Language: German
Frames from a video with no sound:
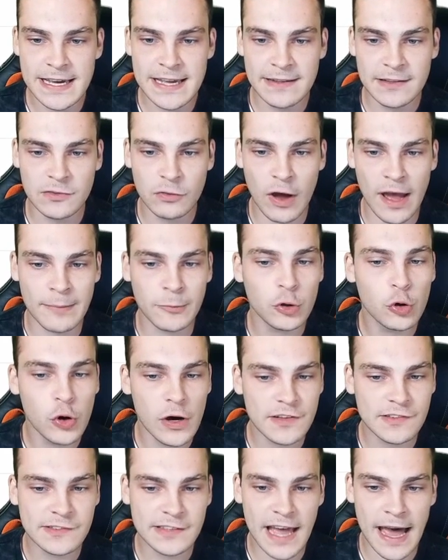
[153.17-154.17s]
Zu einem
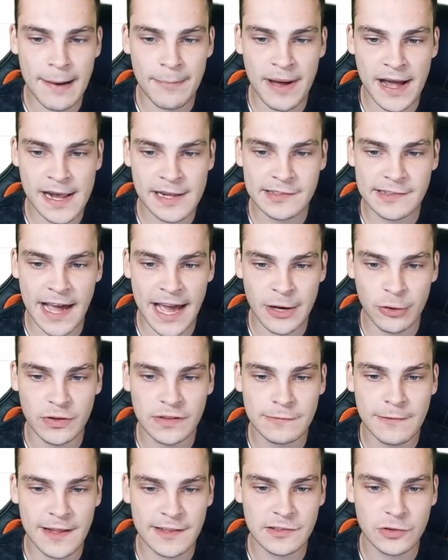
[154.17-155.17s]
Kurs damals
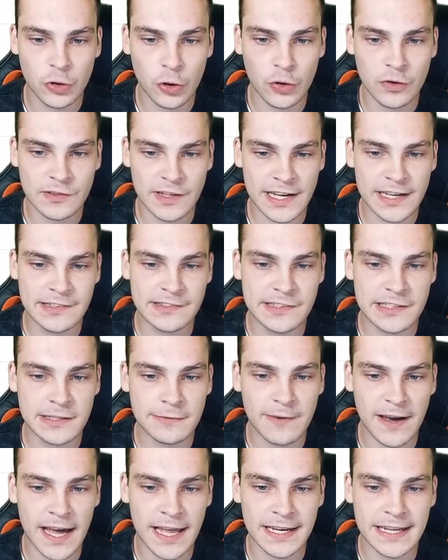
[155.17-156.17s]
21,60 Euro
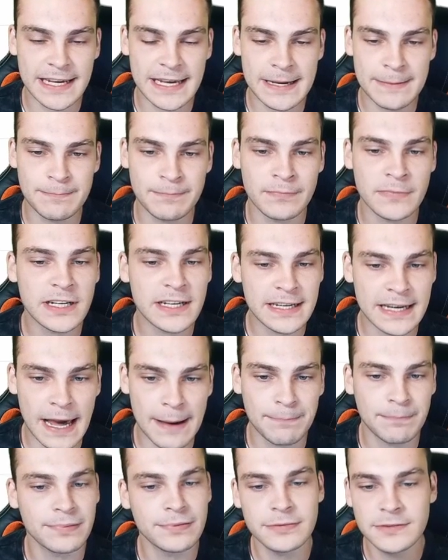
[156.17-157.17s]
waren eben
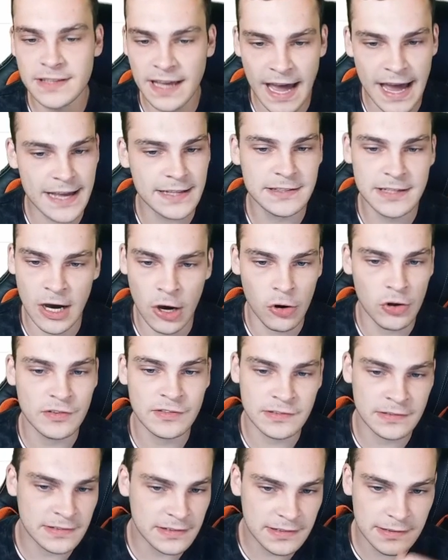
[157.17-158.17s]
knapp
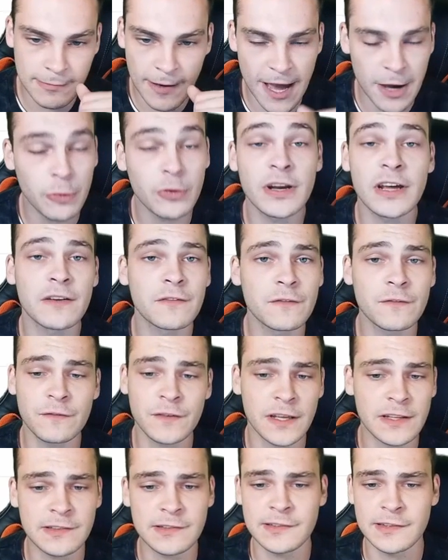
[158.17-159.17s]

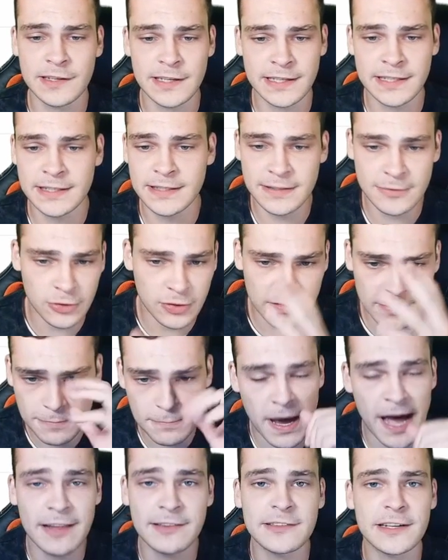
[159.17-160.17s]
3240 und ein
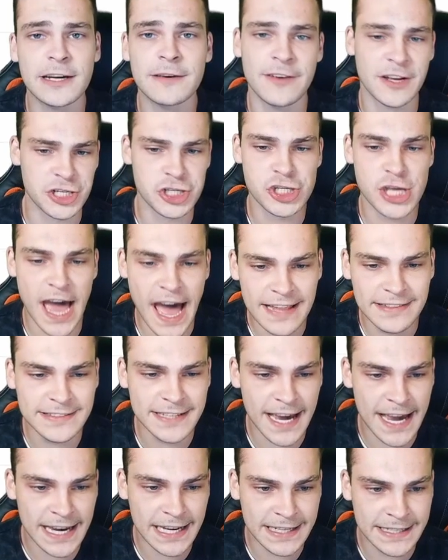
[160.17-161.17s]
paar zerquetschte
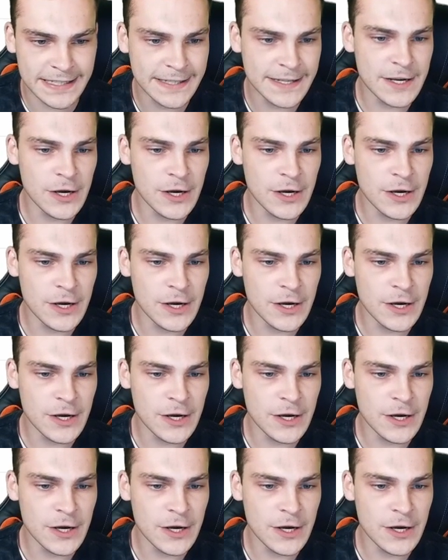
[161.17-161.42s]
Anteile.